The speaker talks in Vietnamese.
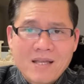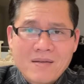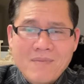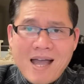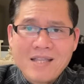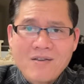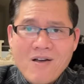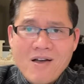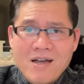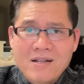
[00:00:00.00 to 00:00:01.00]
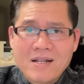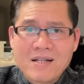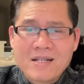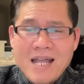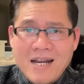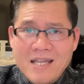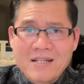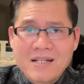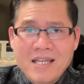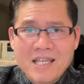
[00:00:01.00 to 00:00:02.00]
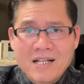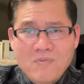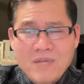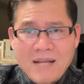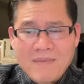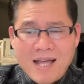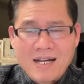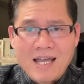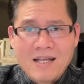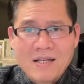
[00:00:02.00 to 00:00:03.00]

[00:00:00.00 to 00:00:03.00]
bà cho ra lệnh lên trên không gian mạng nè